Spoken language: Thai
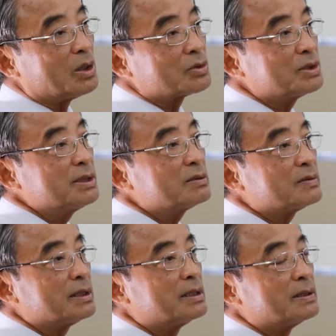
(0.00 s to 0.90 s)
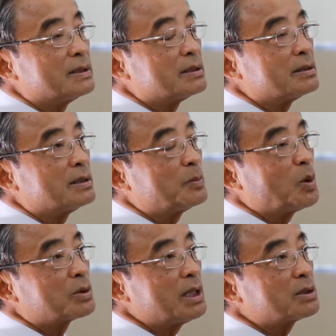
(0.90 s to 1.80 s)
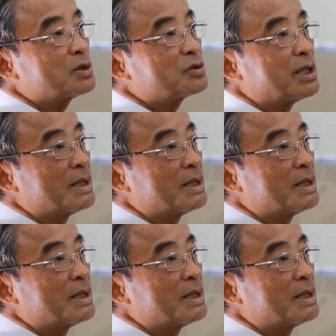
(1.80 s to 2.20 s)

ต่อสักนิดว่าแล้วพระองค์ท่านก็เส